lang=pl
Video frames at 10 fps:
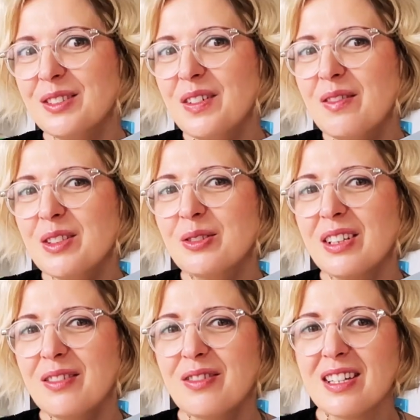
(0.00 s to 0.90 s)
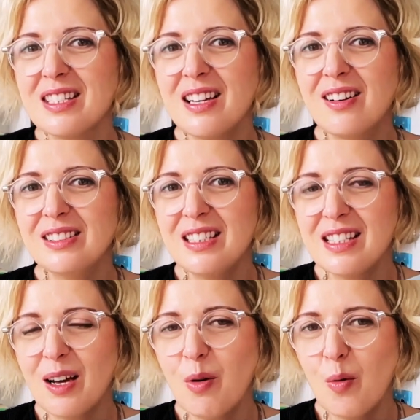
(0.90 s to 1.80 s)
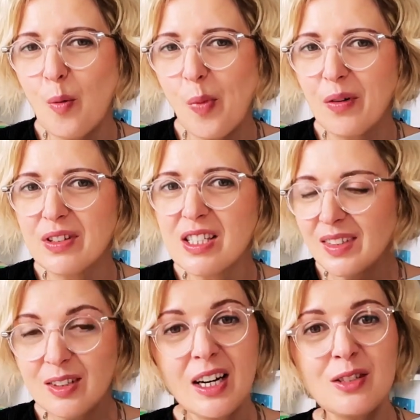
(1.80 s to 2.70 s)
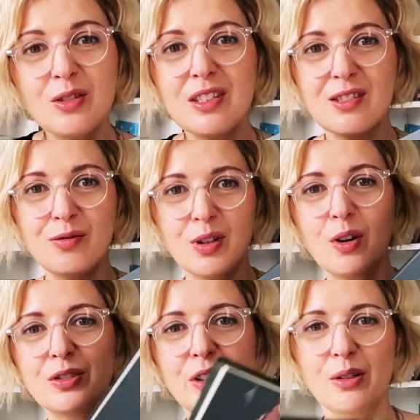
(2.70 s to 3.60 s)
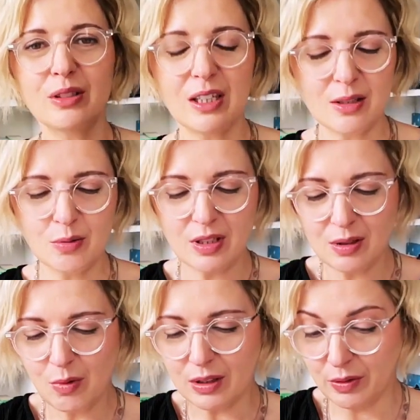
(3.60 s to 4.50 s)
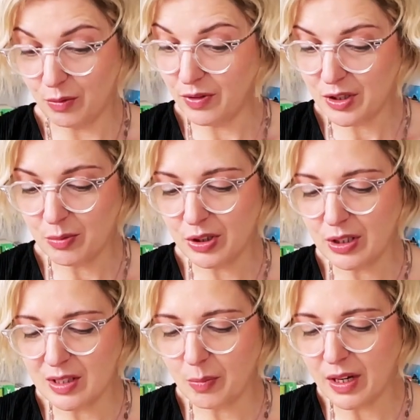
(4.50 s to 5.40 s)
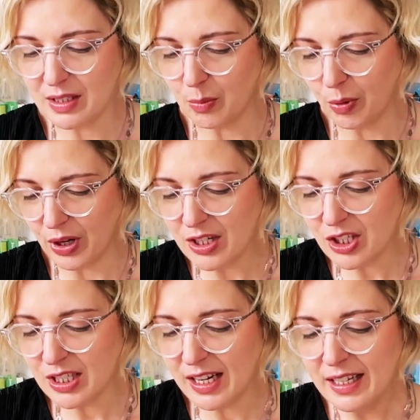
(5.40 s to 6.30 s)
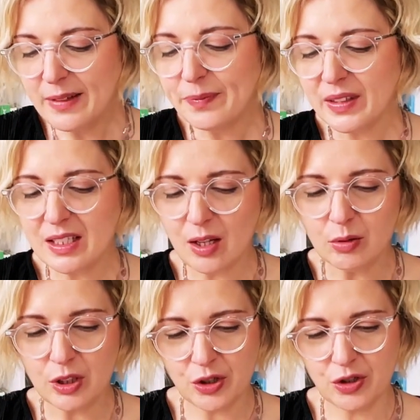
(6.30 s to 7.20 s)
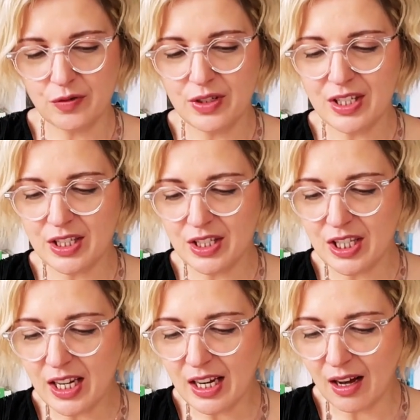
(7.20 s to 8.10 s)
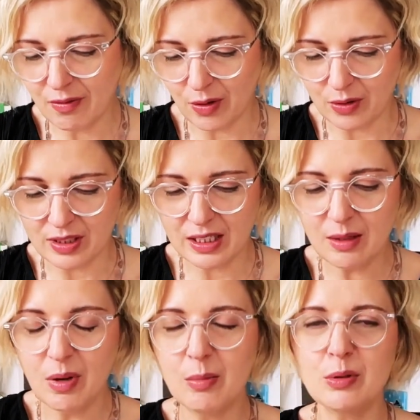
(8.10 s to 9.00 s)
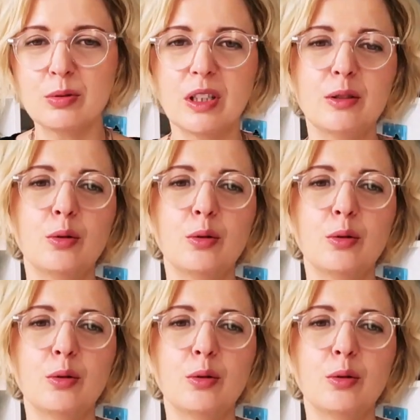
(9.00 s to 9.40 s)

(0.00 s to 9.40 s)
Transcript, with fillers: to mamy tutaj właśnie o niej całą opowieść, od razu jest wygodniej, od razu jest łatwiej. Uważam, że to jest bardzo poręczne. Są też oczywiście ciekawostki. Mamy tutaj